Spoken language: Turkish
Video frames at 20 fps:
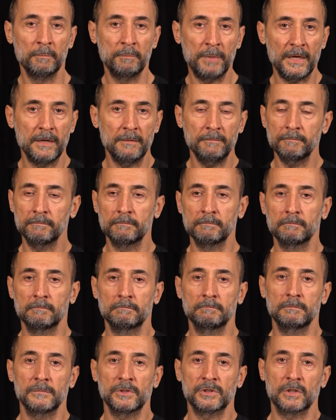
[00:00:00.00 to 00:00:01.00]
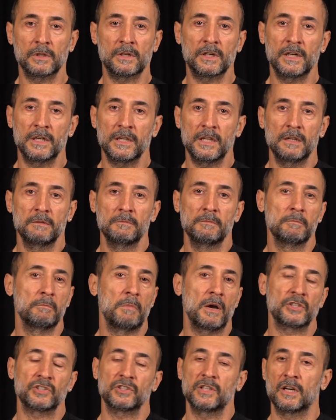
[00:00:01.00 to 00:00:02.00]
Benim işte kariyerimin
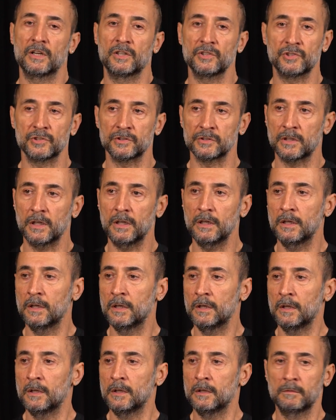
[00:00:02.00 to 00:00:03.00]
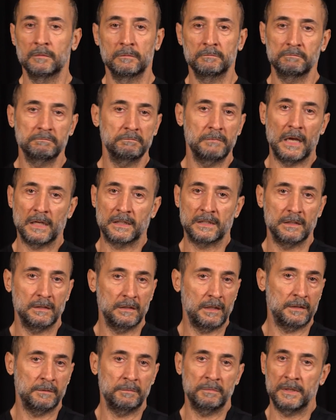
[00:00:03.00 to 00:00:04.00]
başlangıcında belki
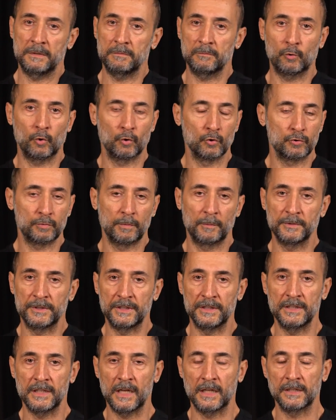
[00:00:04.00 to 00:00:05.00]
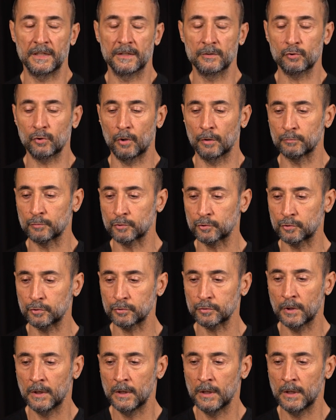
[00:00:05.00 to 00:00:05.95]
hani benim konuşmamı dinleyenleriniz olmuştur.